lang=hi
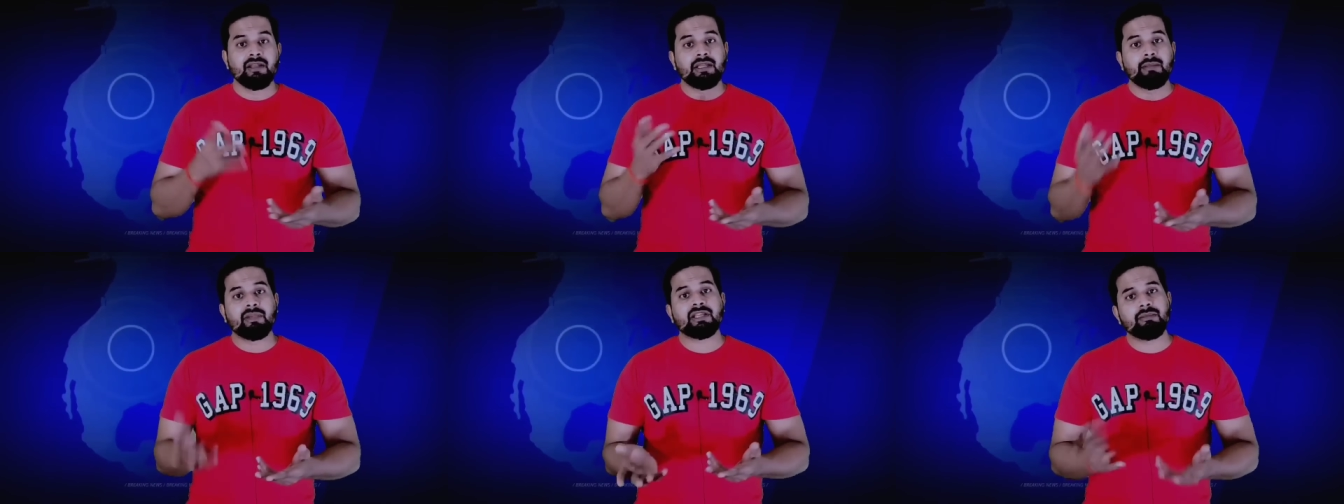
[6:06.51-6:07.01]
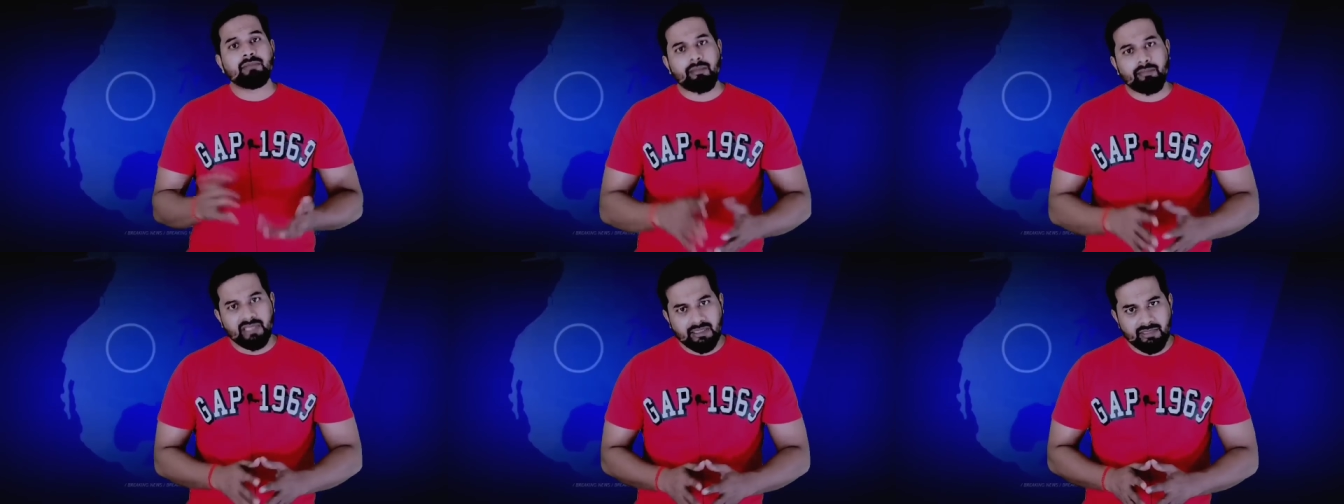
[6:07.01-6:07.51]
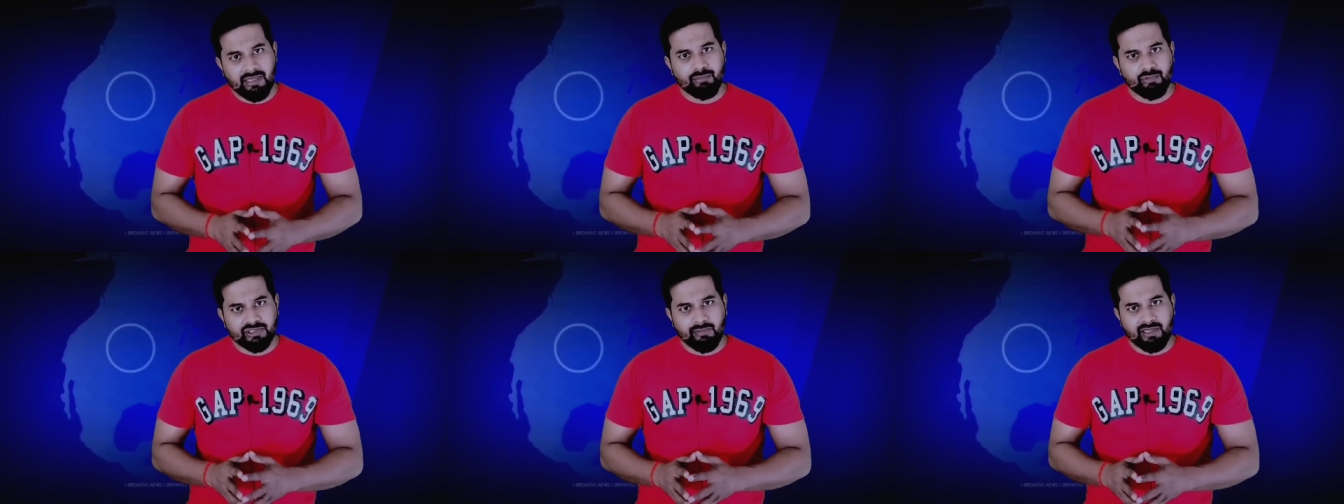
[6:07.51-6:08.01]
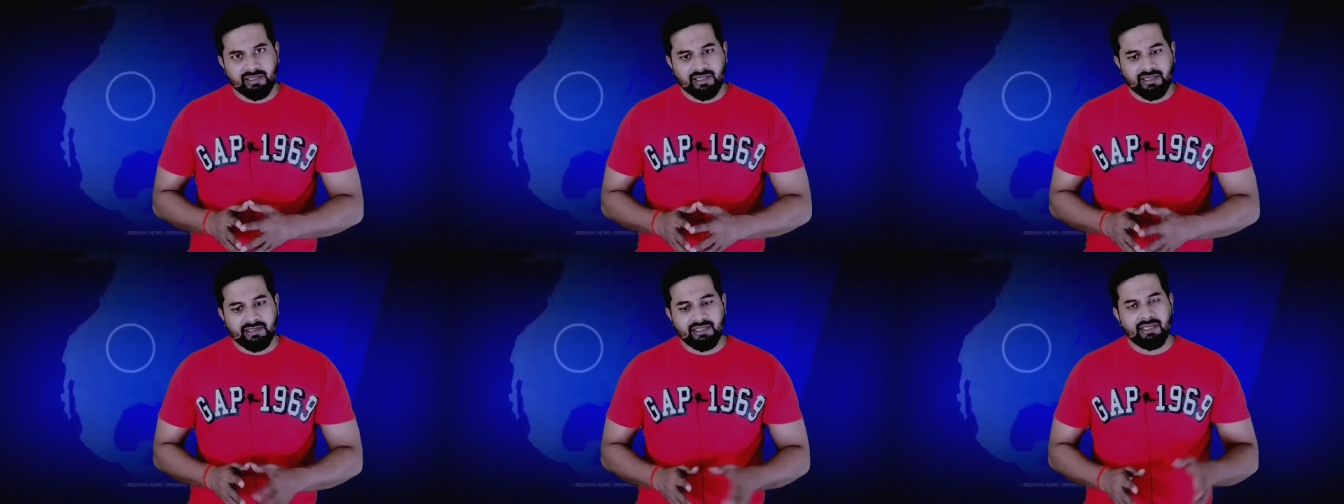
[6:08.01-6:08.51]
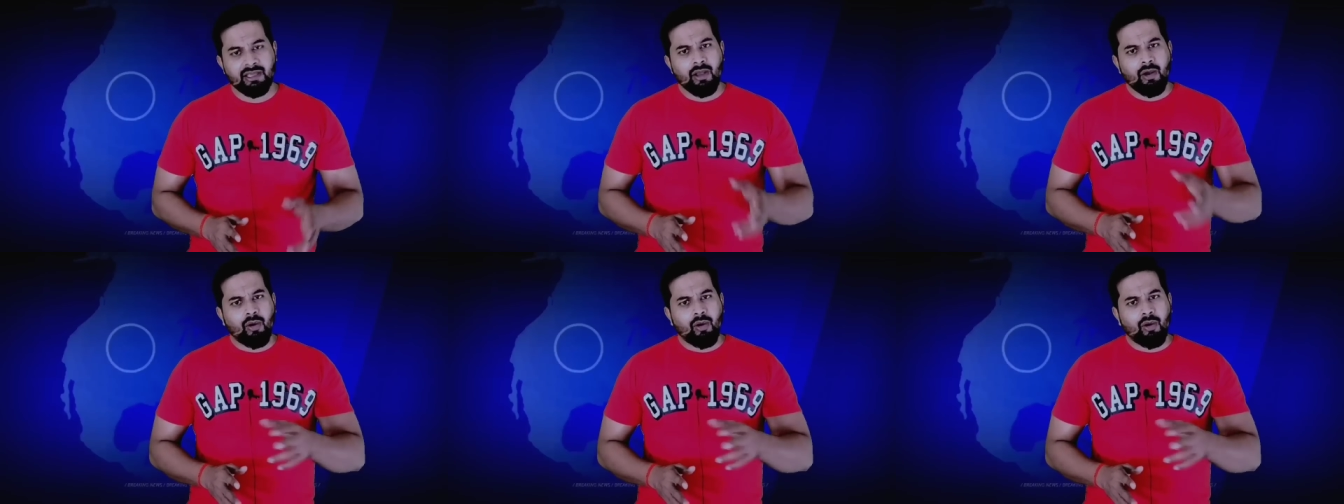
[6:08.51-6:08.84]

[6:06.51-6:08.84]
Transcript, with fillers: निमरत की मम्मी ने भी अब्दू से बात करी थी